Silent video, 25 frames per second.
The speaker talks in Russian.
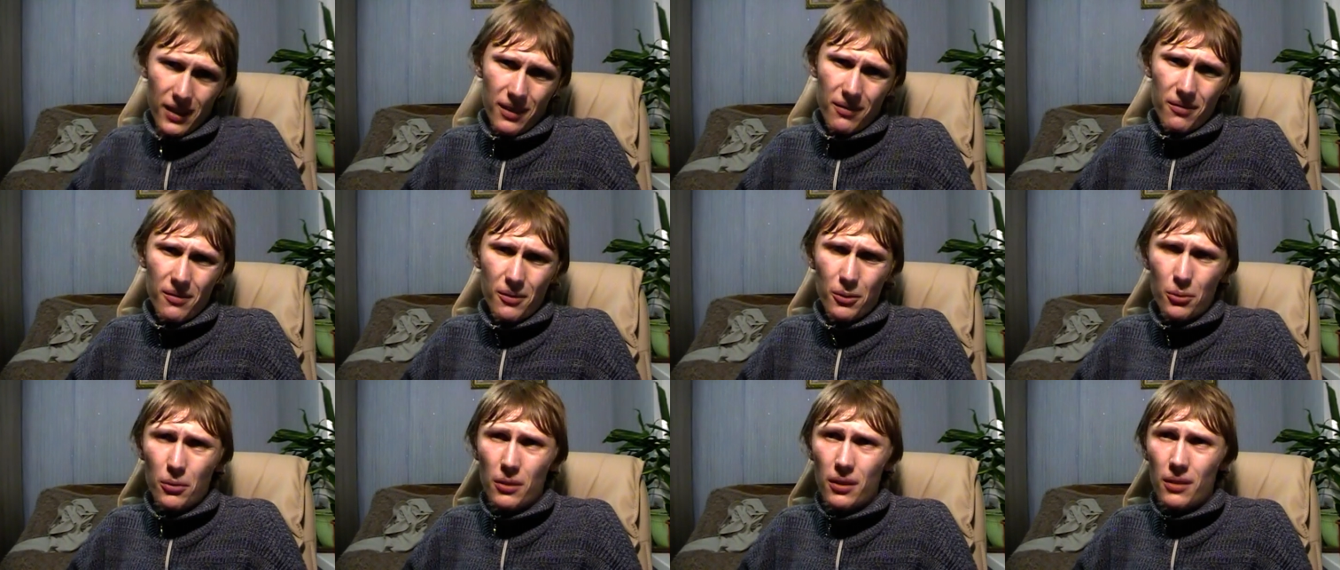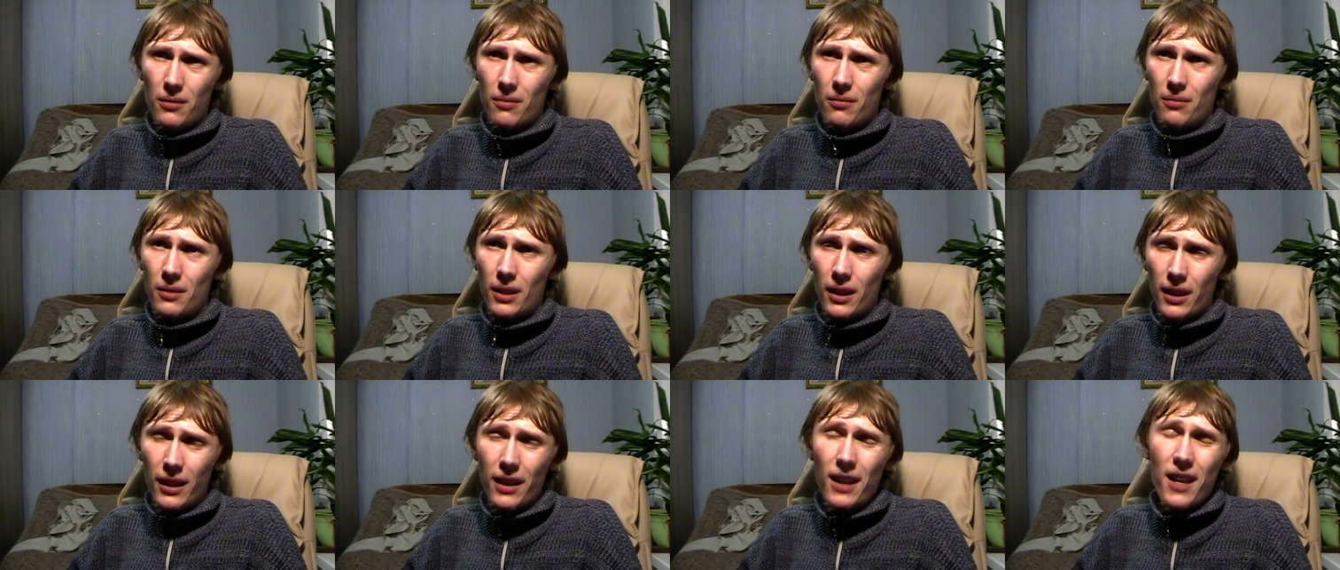ну,
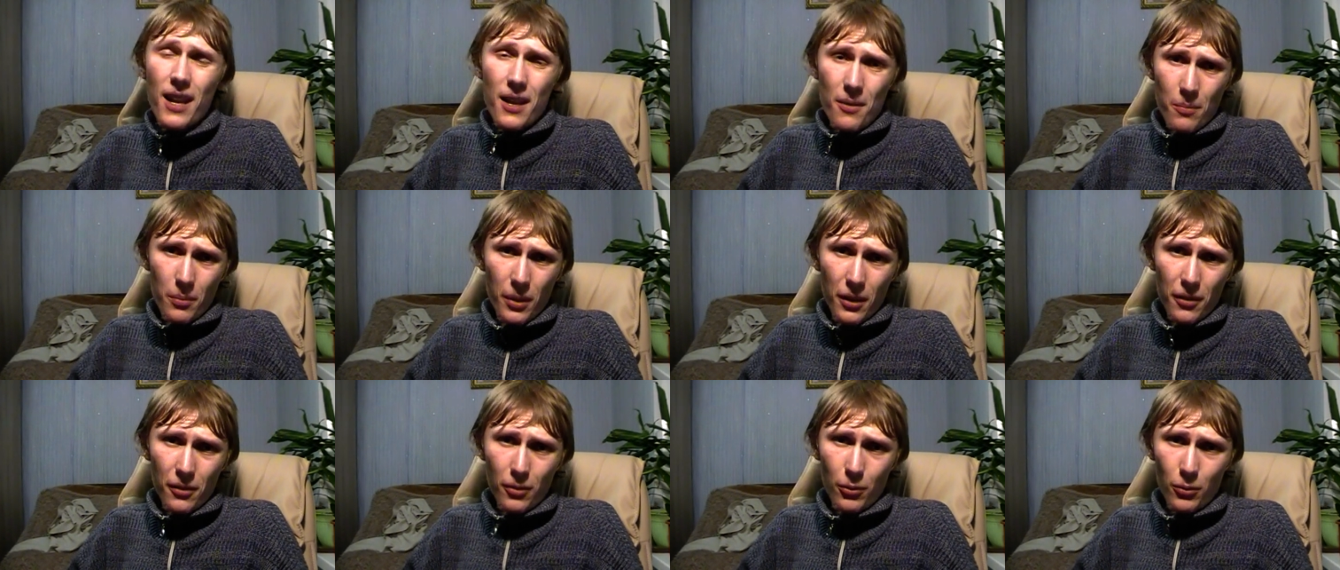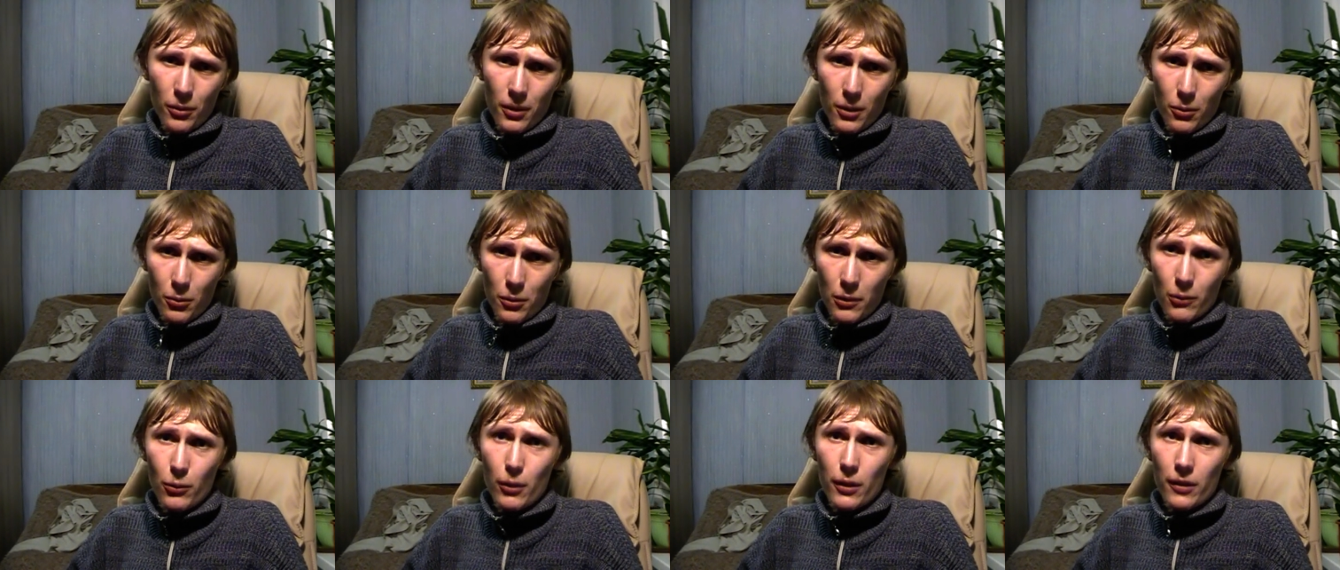хрень, по сути, у
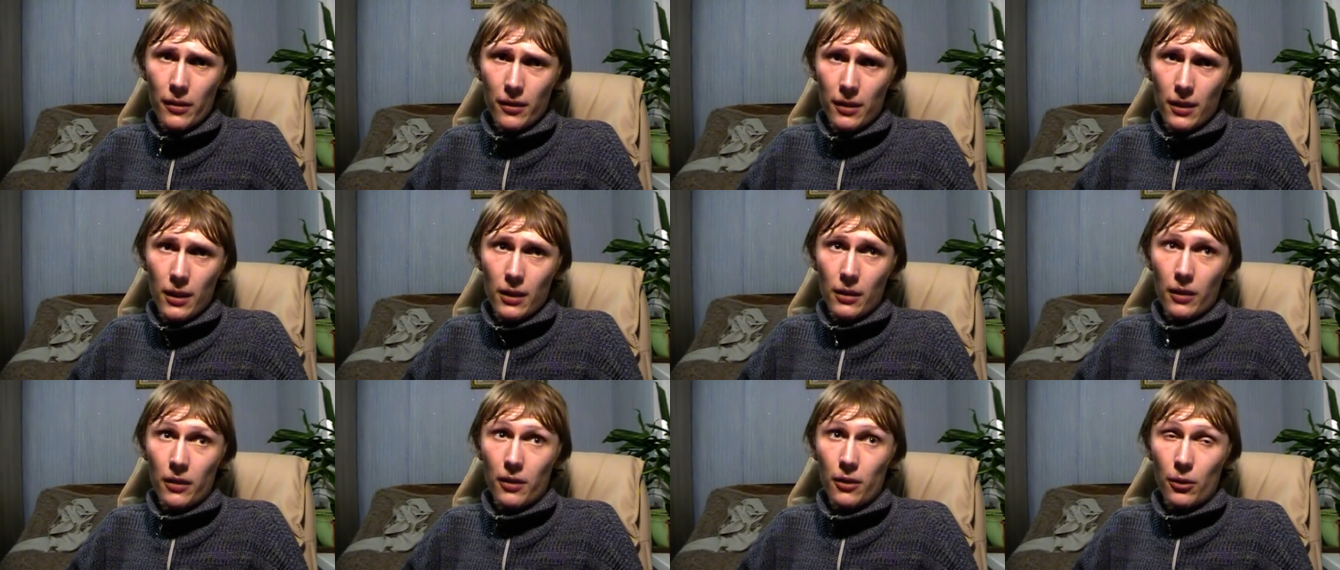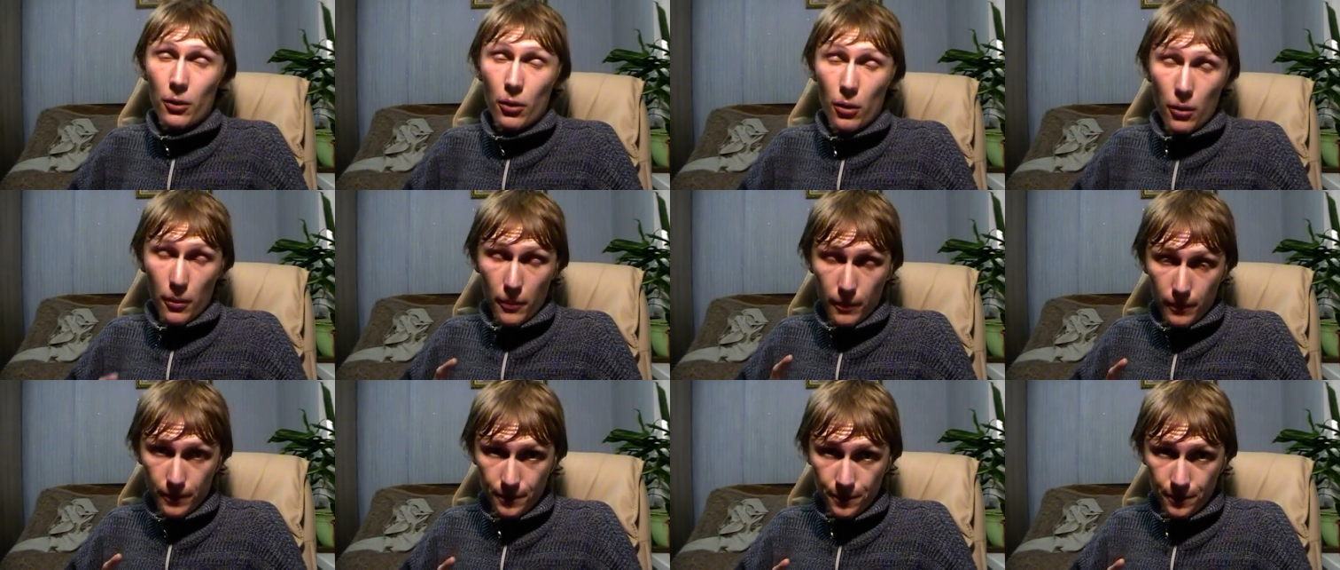него осталось, но